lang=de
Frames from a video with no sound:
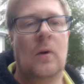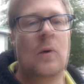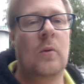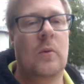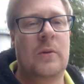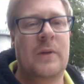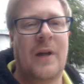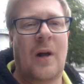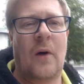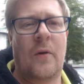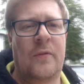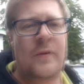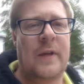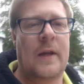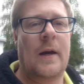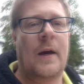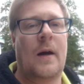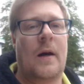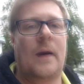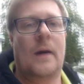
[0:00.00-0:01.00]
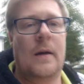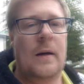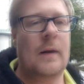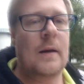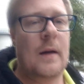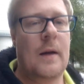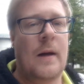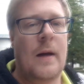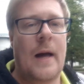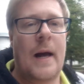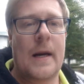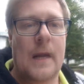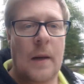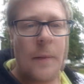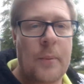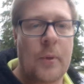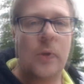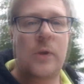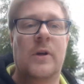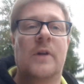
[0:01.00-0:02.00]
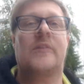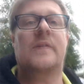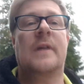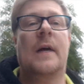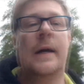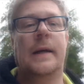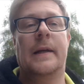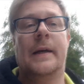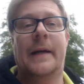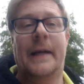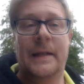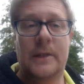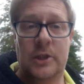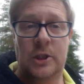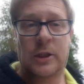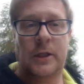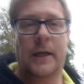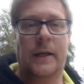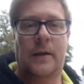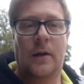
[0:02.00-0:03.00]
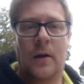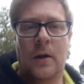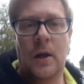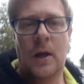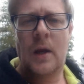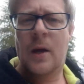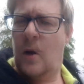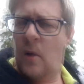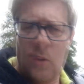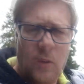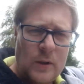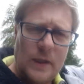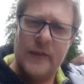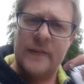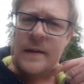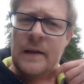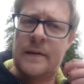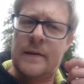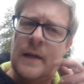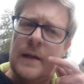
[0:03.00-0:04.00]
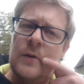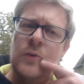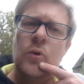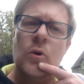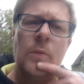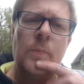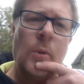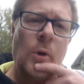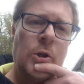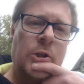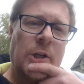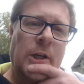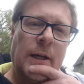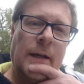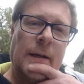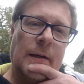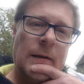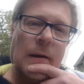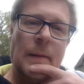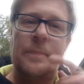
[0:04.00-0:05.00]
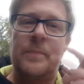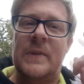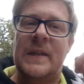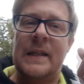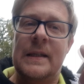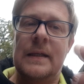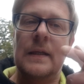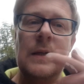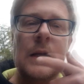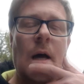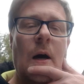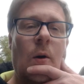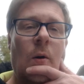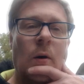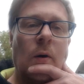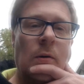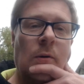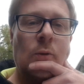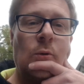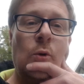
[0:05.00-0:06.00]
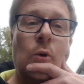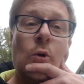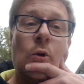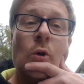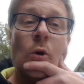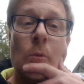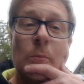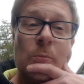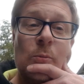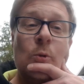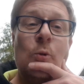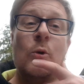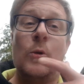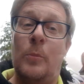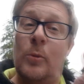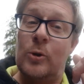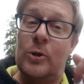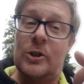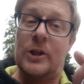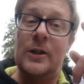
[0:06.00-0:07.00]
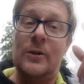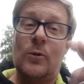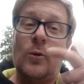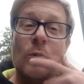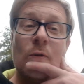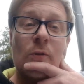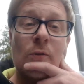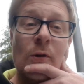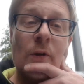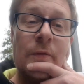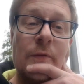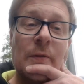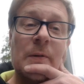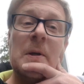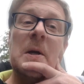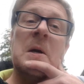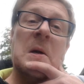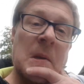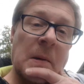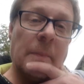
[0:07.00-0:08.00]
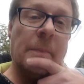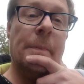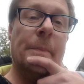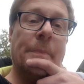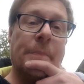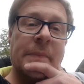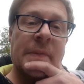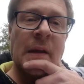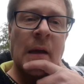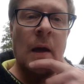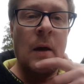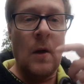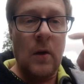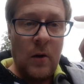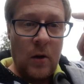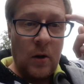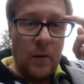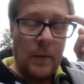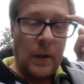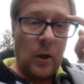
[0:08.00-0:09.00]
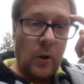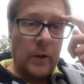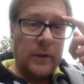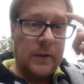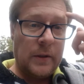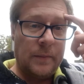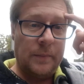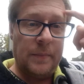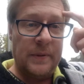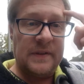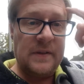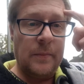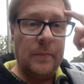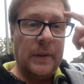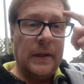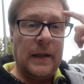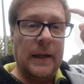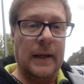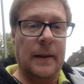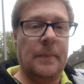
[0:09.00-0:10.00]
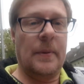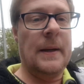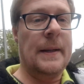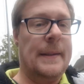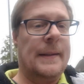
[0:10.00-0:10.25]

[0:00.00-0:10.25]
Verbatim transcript: Und auf der Aggerbrücke ist keine Rennstrecke. Oder ist das der Nürnbergring? Genau, Nürn Nürnbergring Trostorf. Mhm. Hör mal Leute, ein bisschen benehmen.